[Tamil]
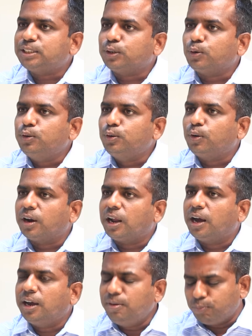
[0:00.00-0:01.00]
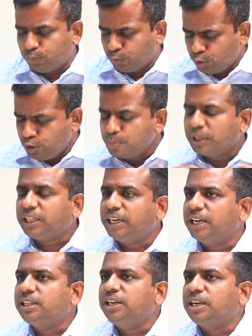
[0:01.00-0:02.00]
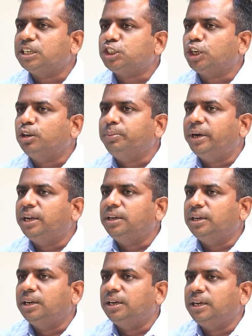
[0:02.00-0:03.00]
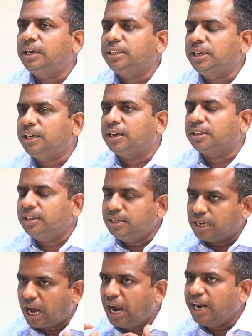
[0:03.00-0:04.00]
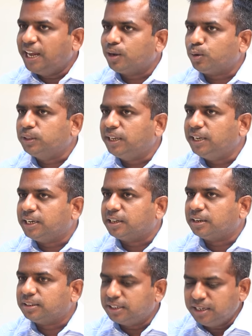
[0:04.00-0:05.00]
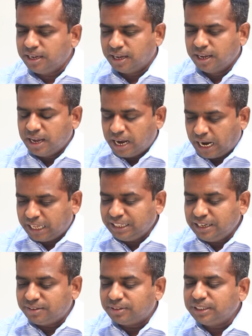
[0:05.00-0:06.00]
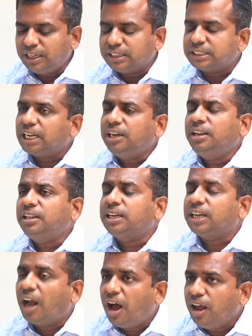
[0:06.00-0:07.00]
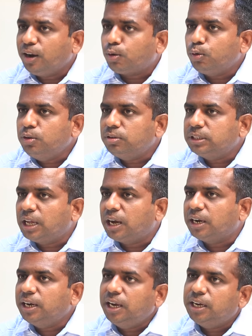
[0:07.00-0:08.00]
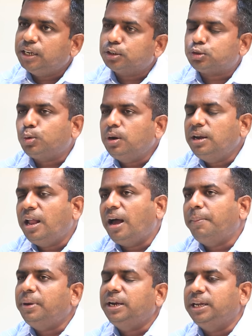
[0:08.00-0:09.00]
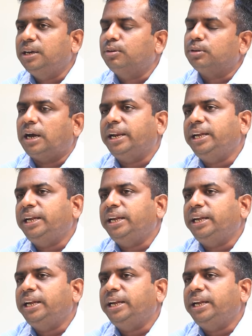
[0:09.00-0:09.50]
அரசு கொண்டு வர்றாங்க ஒட்டுமொத்த எதிர்கட்சிகளும் எடு எதிர்க்கிறது நாடே கொந்தளிக்கிறது அதுல வந்து அந்த சட்டத்தை யார் கொண்டு வந்தாங்கன்னே நீங்க சொல்லாம நீங்க ஒரு